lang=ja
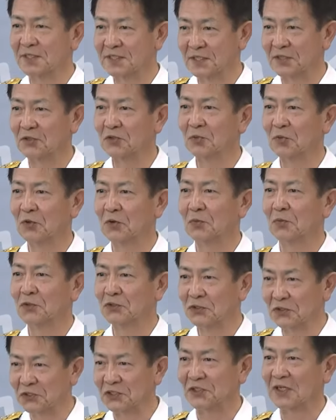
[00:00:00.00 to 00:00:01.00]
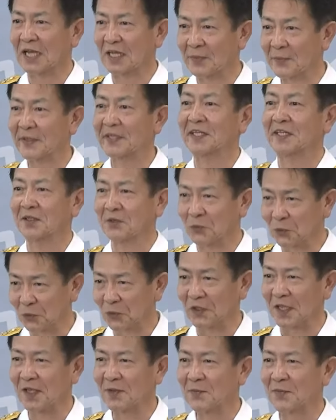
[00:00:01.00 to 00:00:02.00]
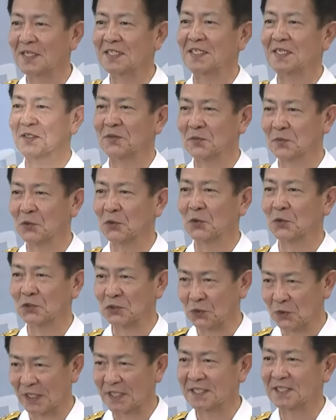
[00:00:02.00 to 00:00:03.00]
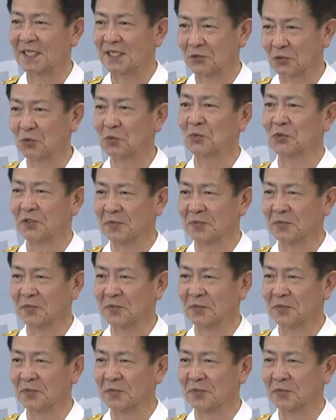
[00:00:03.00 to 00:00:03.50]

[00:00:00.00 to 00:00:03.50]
すけれども、もう少し固まったところで皆さんにもご紹介したいと思い